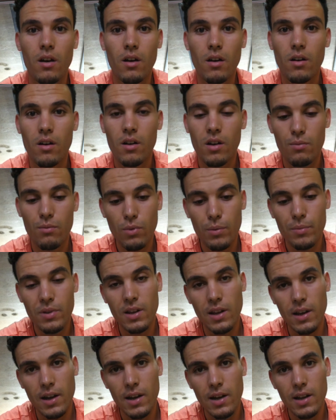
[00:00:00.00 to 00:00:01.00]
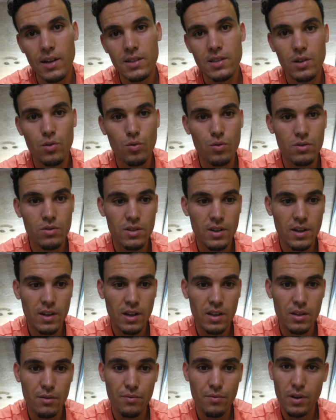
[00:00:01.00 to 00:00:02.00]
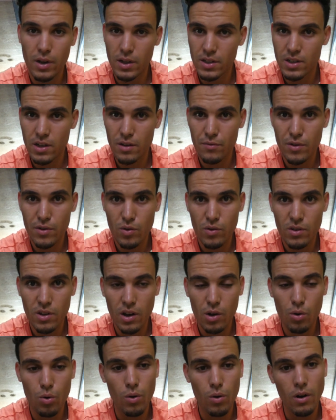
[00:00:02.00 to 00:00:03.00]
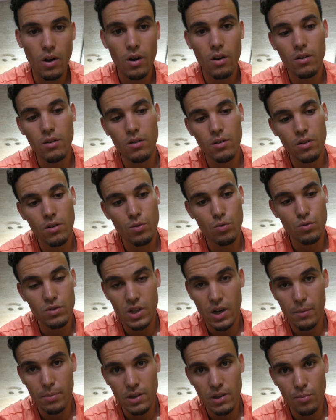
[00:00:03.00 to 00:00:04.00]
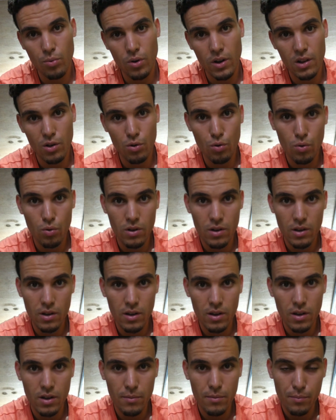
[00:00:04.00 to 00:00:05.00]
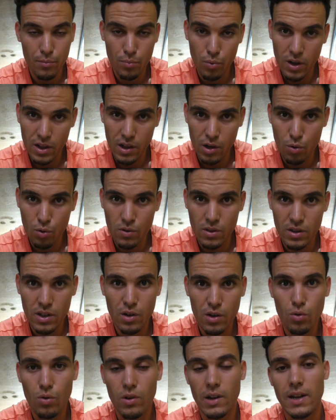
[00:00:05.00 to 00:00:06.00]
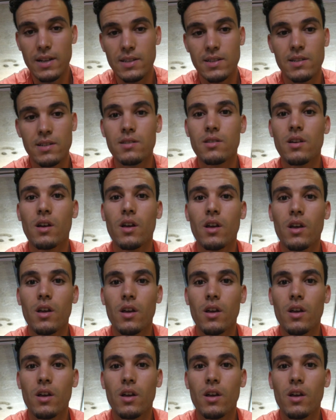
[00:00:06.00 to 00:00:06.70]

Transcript: آه، المهم ديك القناه كنت كنخدم فيها حتى فيديو ديال الكره كنت رابطه بواحد جوجل بواحد الكونت ديال جوجل ادسنس